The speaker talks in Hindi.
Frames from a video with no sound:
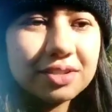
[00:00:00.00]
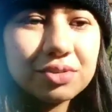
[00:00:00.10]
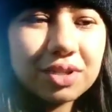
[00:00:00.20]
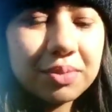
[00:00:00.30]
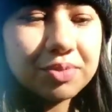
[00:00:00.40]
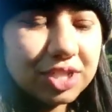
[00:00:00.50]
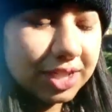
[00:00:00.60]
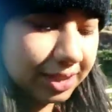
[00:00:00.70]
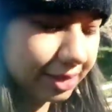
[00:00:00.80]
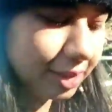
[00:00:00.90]
हैं दुर्गा पूजा
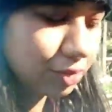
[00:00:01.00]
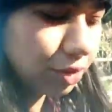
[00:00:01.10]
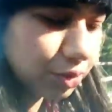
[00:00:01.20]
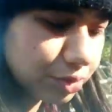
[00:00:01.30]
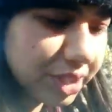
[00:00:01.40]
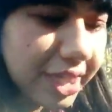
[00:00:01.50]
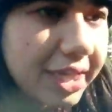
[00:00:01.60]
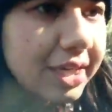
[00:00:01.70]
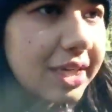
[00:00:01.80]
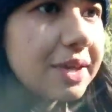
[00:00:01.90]
रखते हैं तो उनके
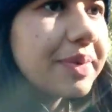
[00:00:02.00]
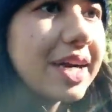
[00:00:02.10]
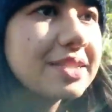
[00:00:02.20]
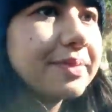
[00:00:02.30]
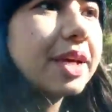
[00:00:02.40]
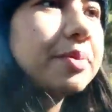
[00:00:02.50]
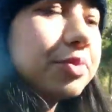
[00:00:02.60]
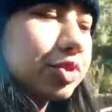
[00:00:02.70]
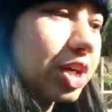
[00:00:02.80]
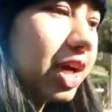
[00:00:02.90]
घर के पास में है
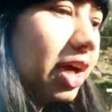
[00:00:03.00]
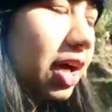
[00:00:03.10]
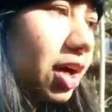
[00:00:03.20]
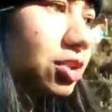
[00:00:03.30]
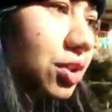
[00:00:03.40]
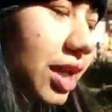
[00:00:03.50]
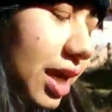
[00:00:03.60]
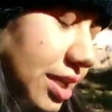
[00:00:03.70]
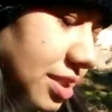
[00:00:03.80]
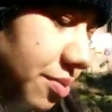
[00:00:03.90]
पूजा तो
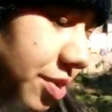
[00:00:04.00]
यहाँ से